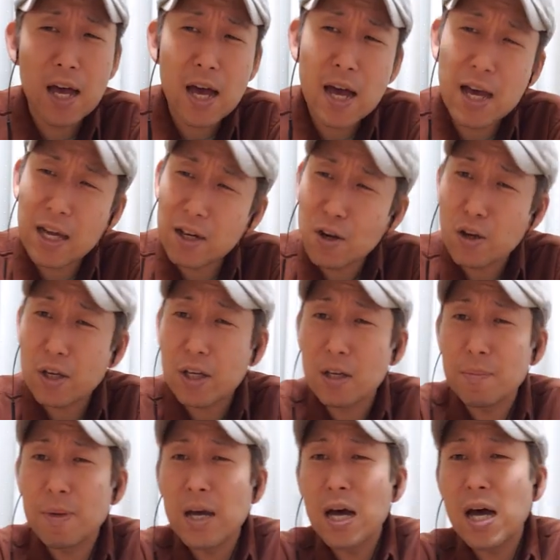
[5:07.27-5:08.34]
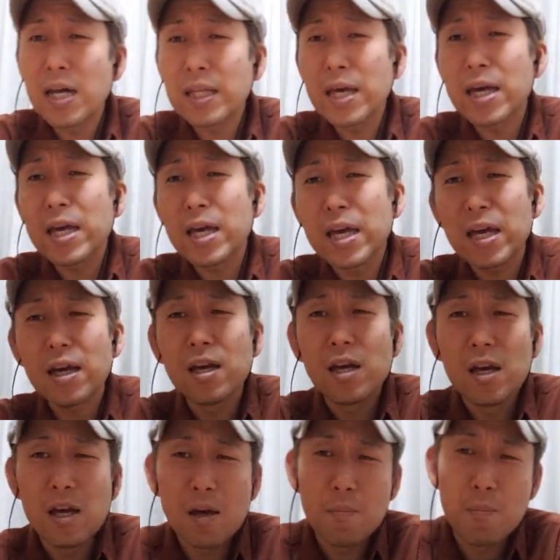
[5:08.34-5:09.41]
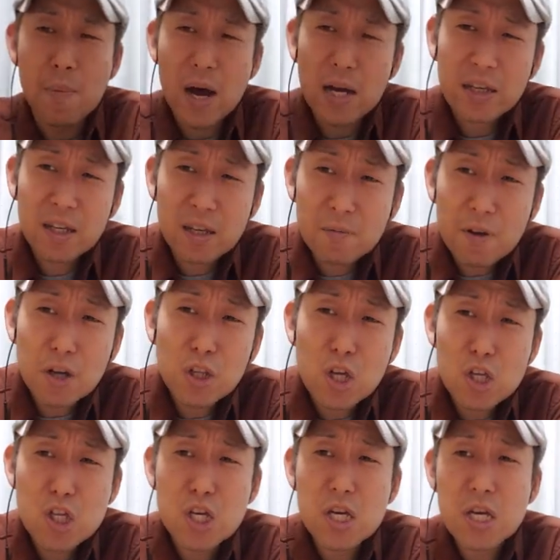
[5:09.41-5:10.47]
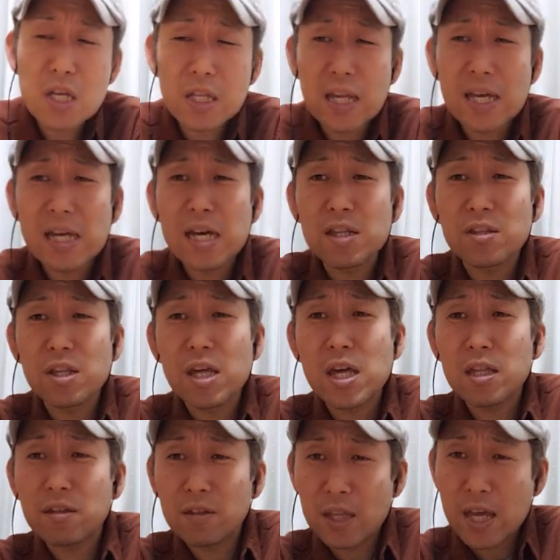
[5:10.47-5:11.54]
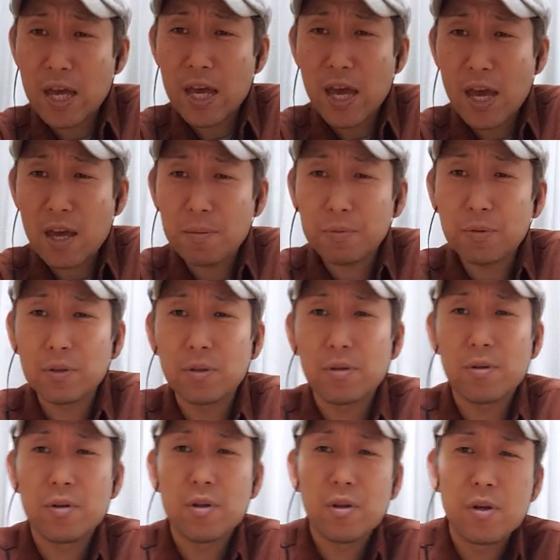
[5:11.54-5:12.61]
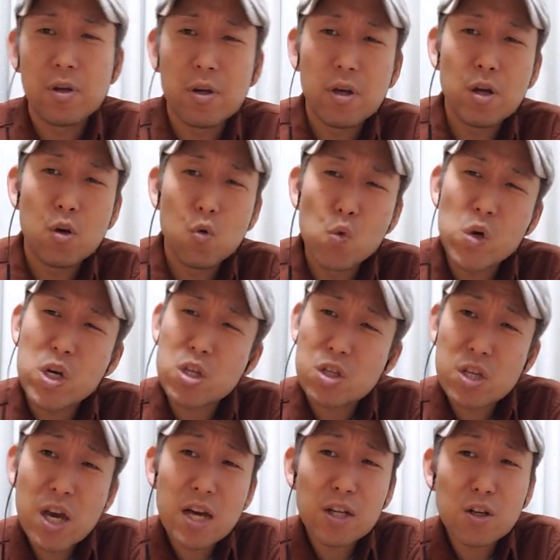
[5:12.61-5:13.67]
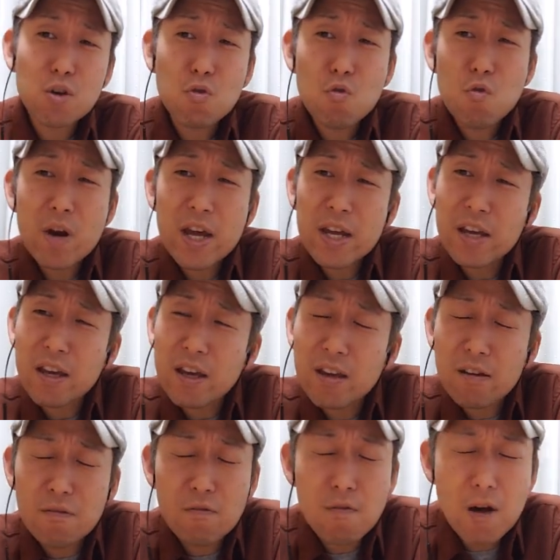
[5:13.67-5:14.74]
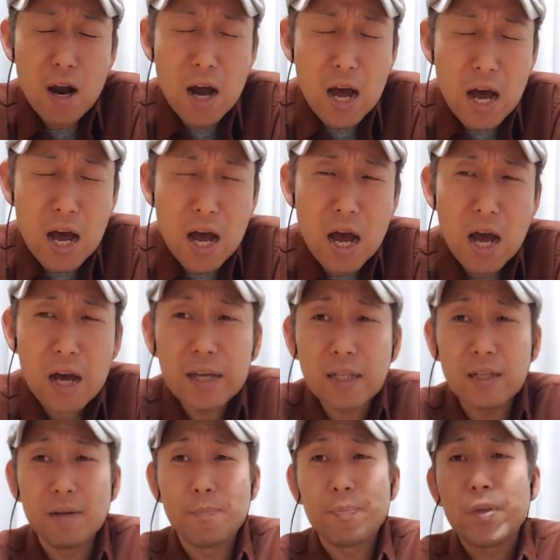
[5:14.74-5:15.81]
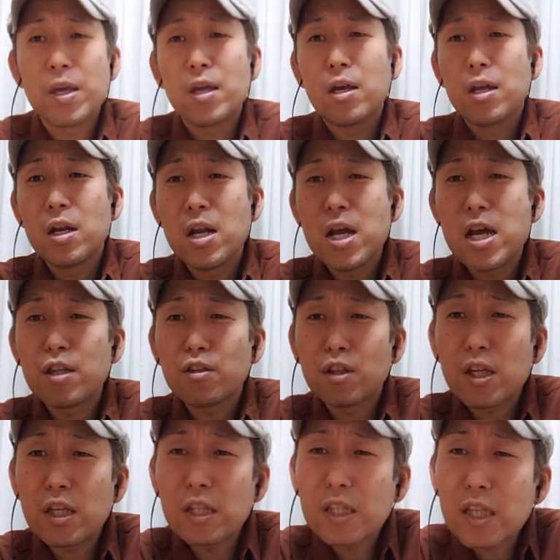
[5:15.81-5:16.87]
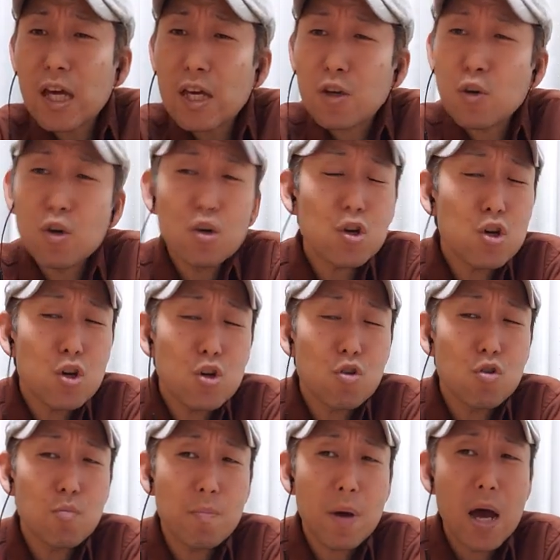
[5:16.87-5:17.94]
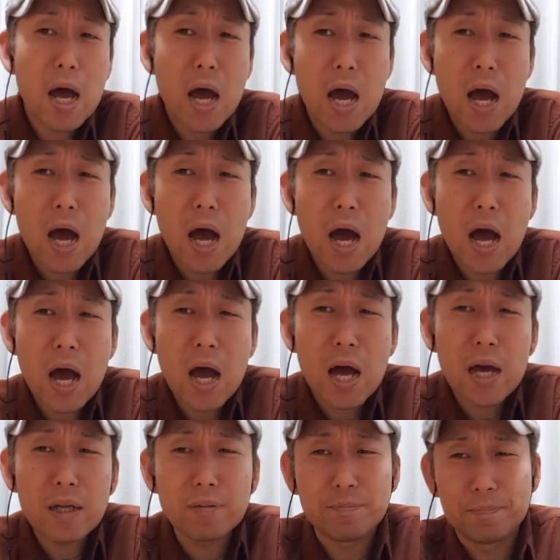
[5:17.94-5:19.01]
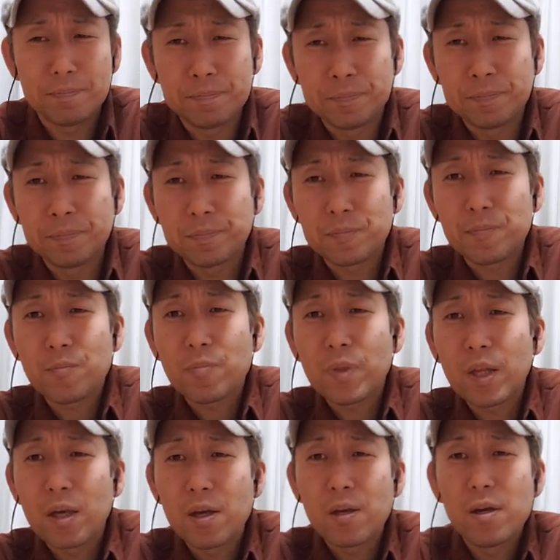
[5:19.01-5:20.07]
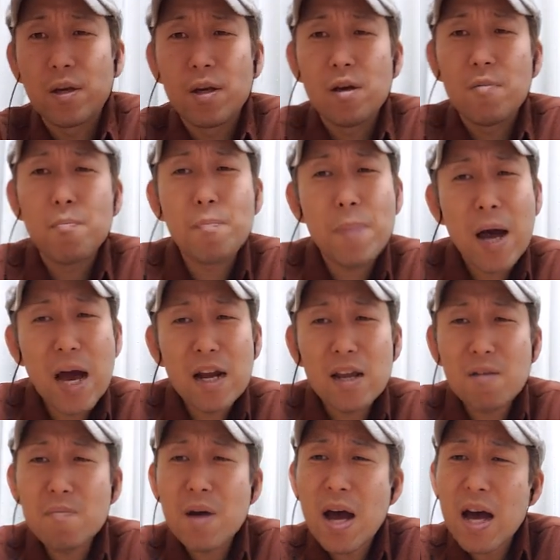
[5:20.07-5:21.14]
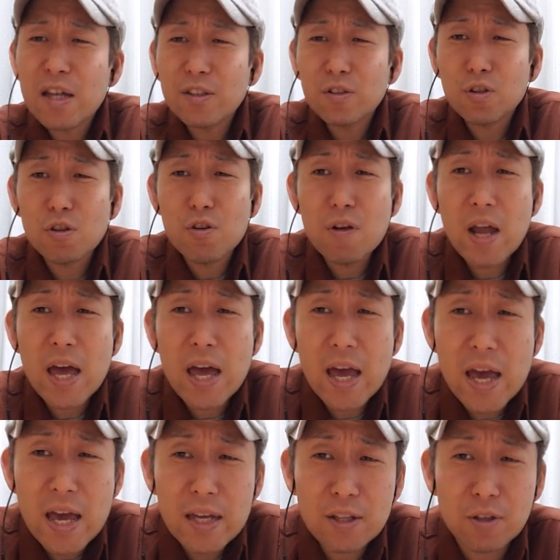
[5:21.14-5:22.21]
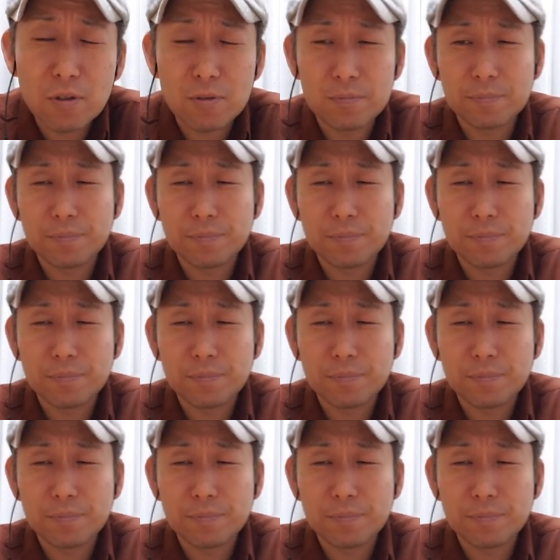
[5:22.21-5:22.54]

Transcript: あの今で巻き戻してカセて。テープス Wish I could r e w i n d Listen t h e goodbye、うん、But it must too late